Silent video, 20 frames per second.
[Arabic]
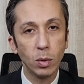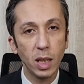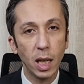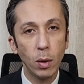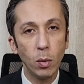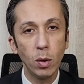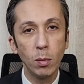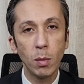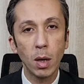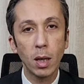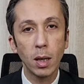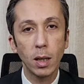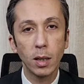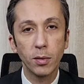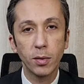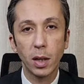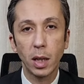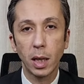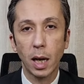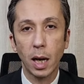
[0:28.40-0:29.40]
لو دي اول مره
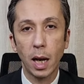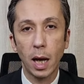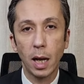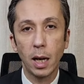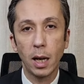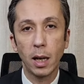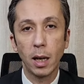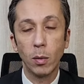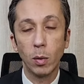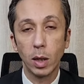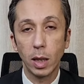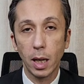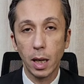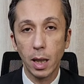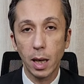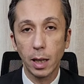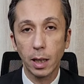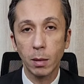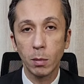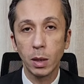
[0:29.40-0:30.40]
اتفرج على الحلقه الاول
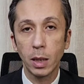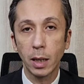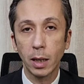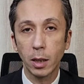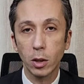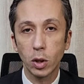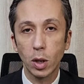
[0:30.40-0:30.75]
اذا عجبتك